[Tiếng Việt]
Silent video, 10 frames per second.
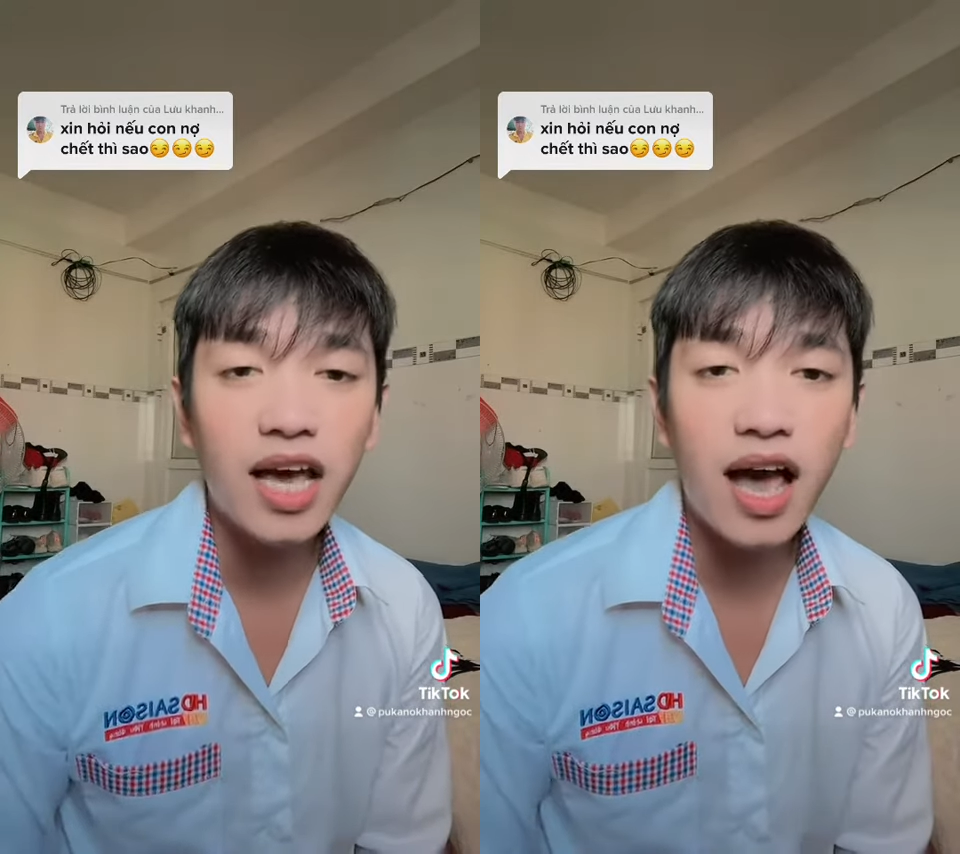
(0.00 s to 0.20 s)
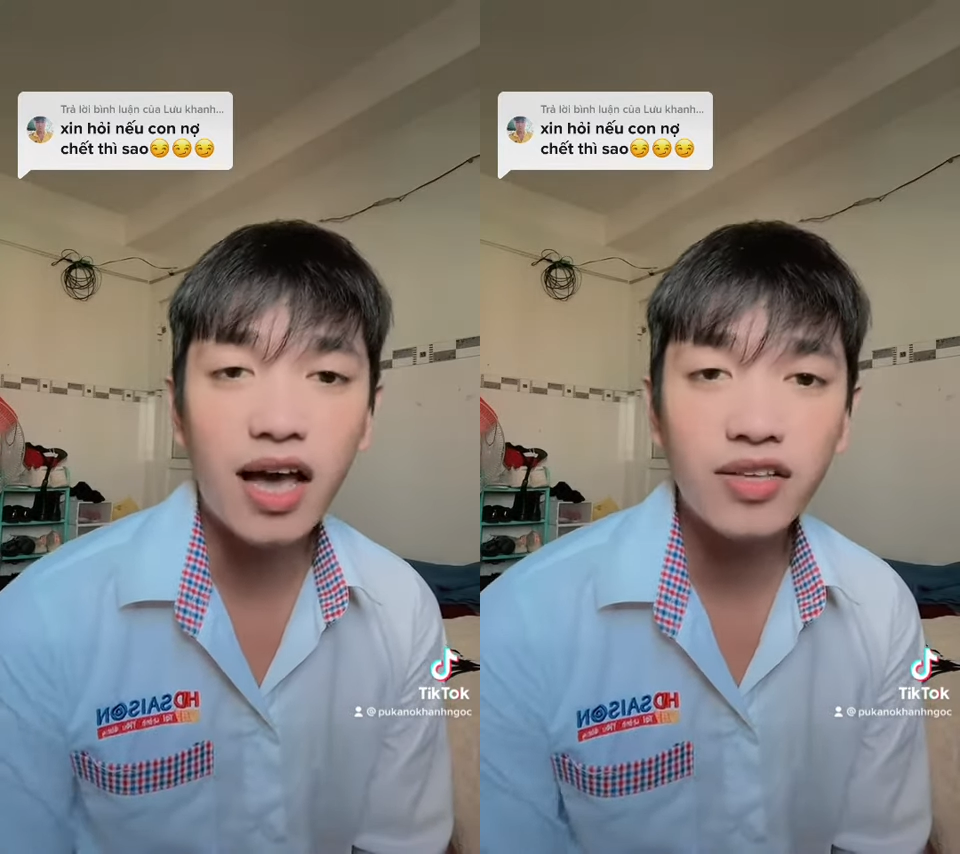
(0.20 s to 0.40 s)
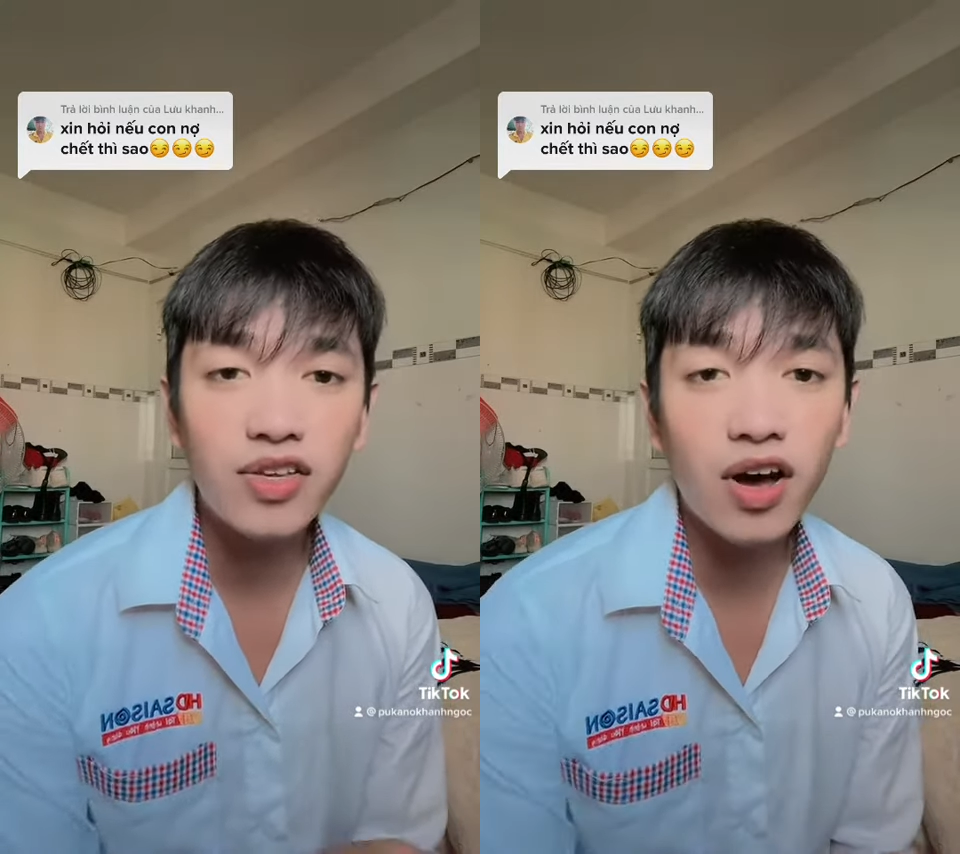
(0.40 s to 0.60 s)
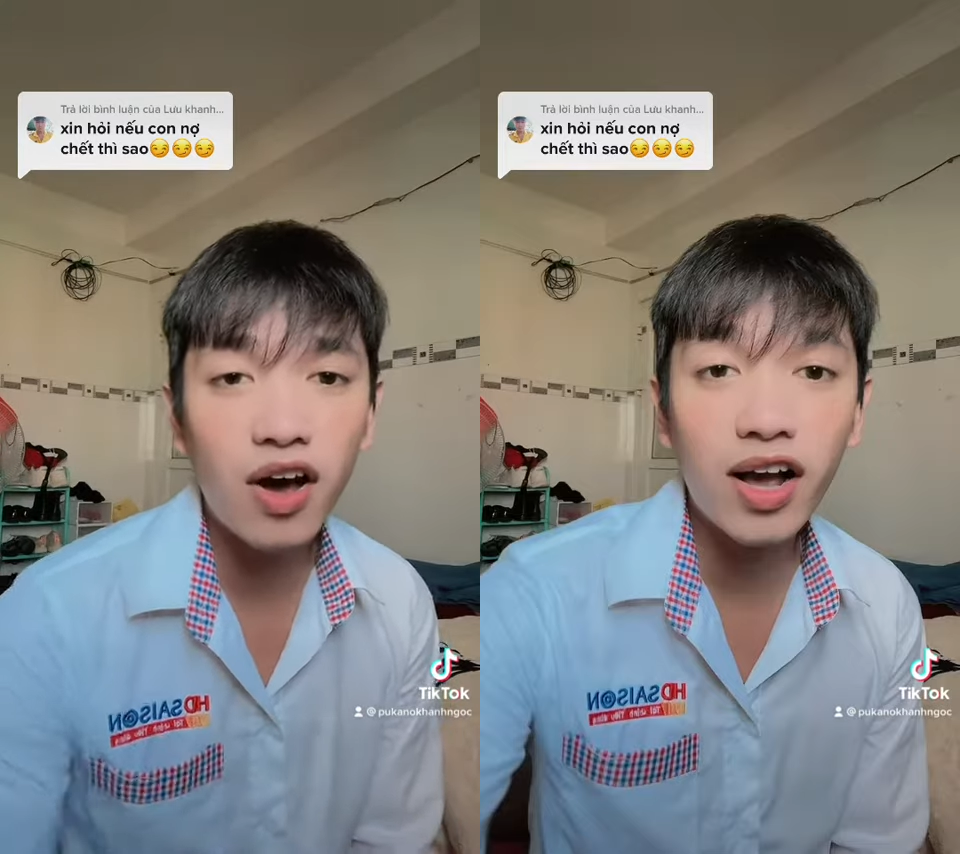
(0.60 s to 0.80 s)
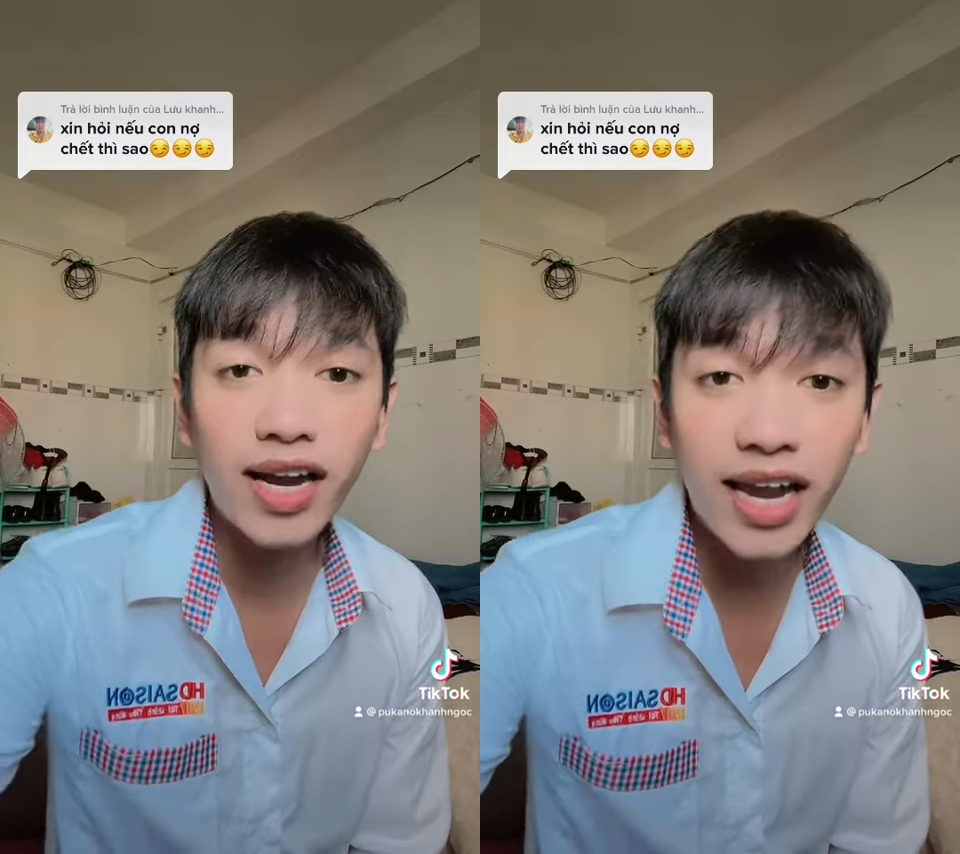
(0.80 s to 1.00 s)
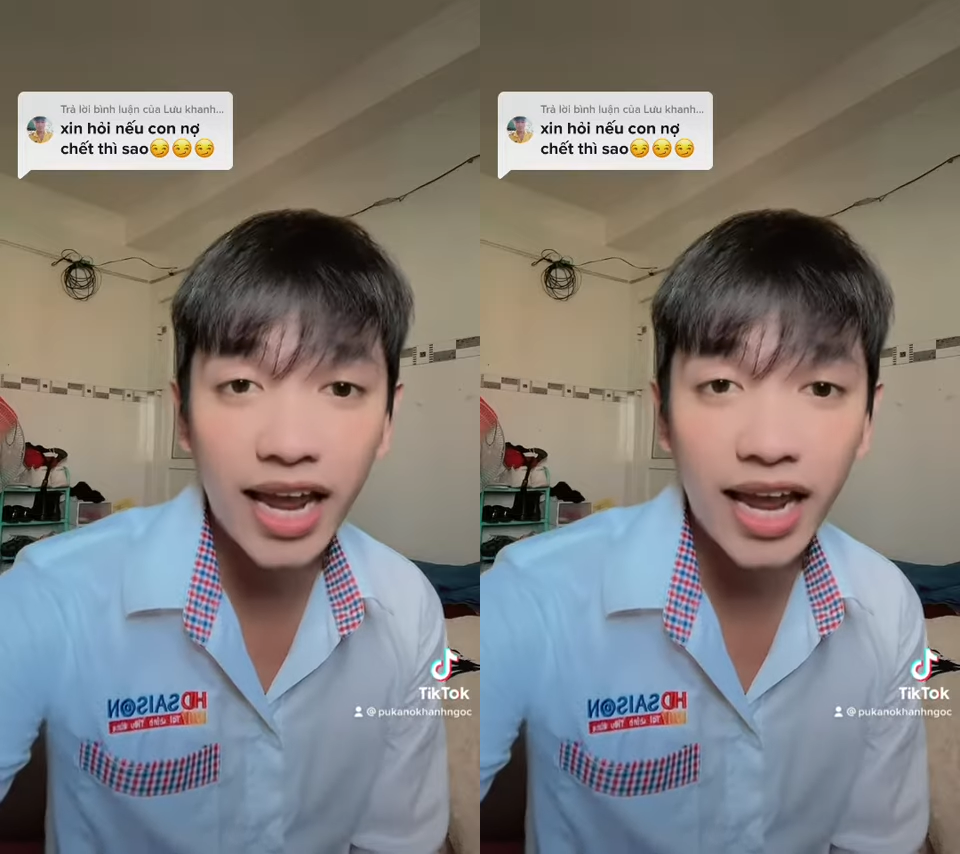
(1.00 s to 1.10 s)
à, cho khách